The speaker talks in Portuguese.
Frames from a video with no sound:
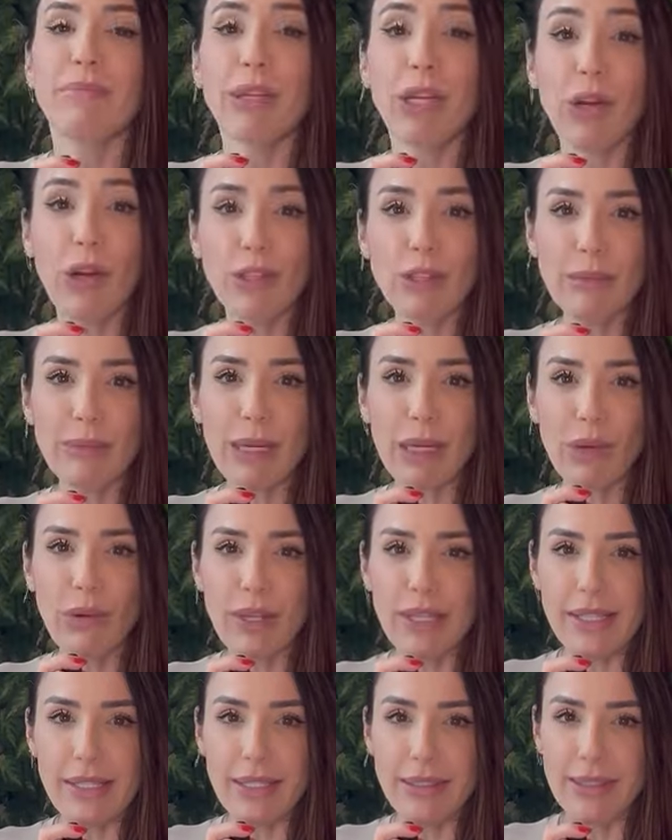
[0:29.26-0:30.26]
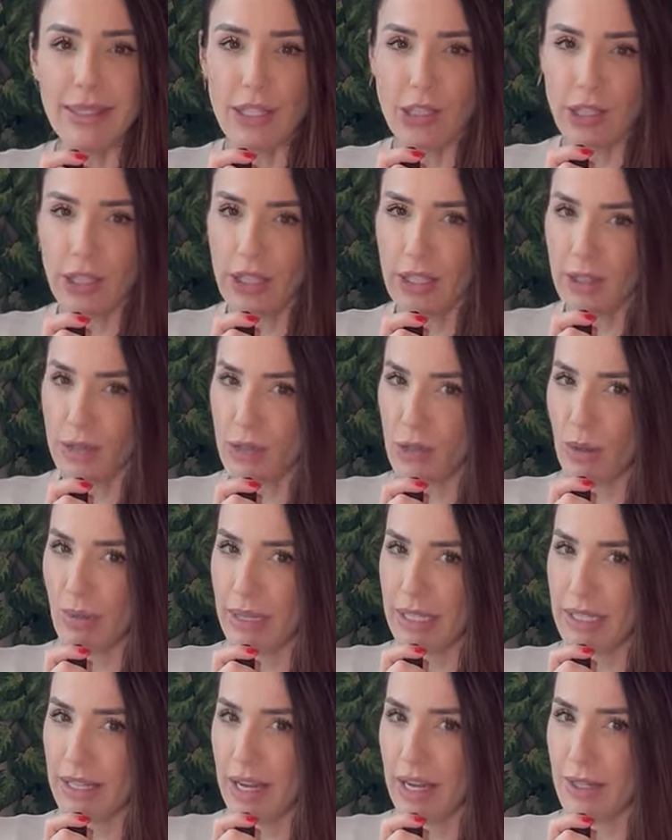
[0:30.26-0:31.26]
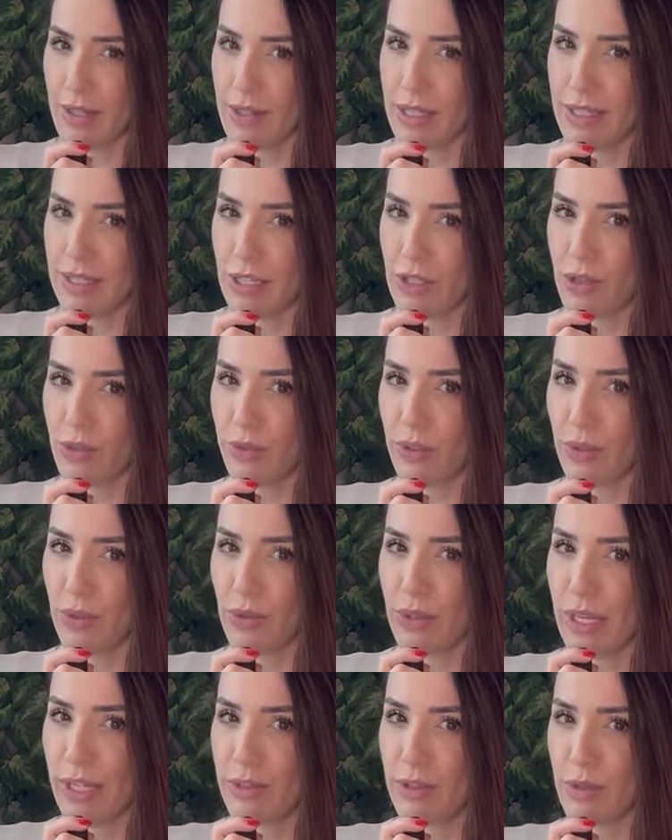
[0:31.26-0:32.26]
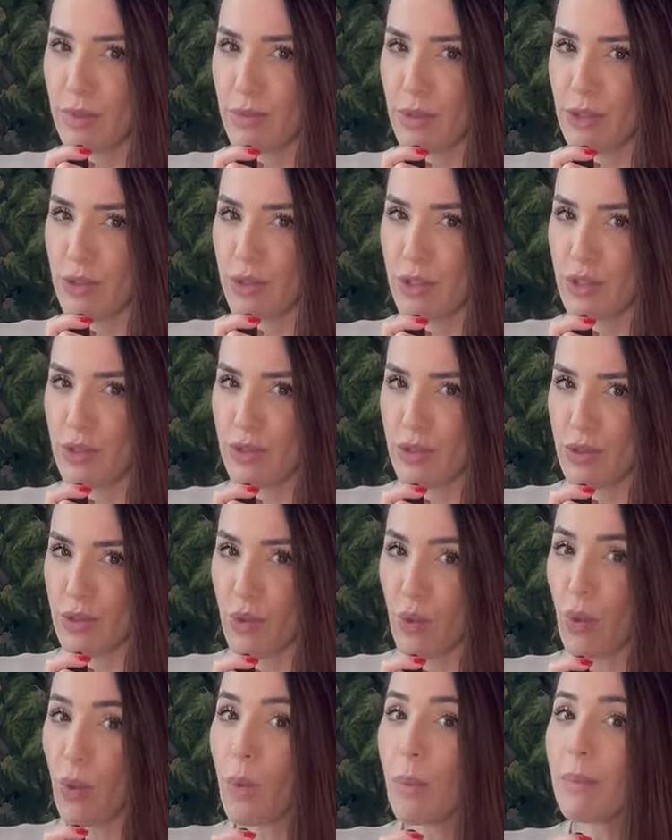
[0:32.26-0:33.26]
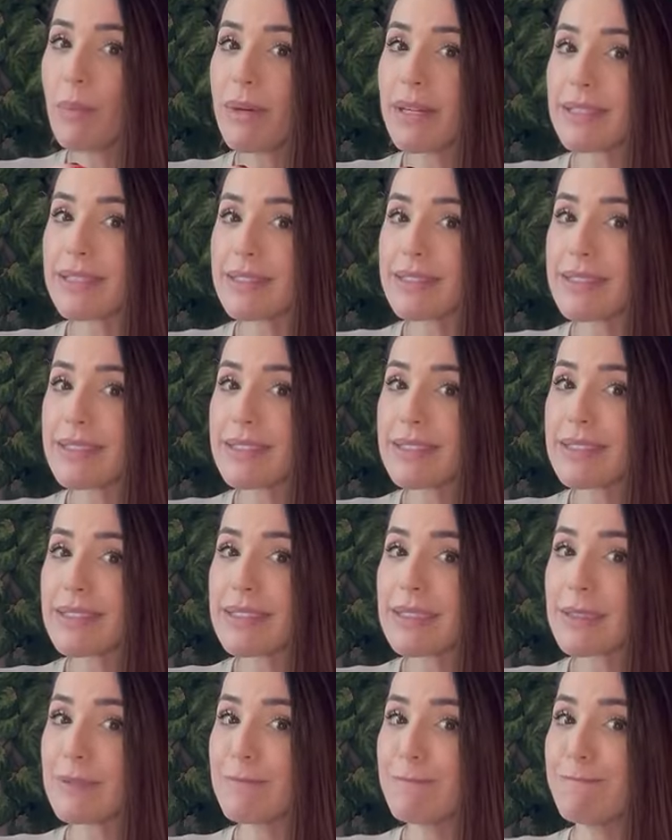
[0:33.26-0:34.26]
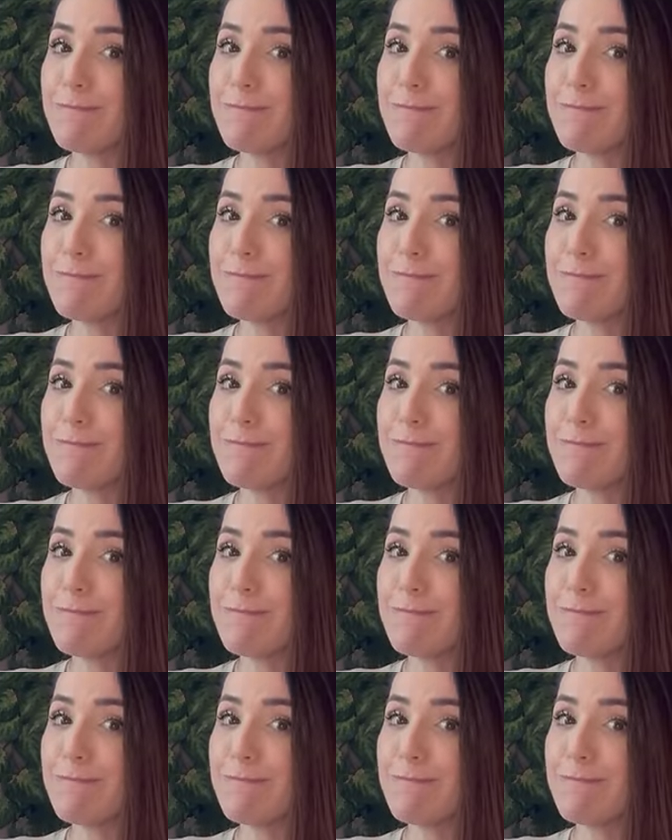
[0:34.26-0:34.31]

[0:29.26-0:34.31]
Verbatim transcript: E conta uma coisa, deixa aqui nos comentários, você tem dificuldade em pedir desculpas?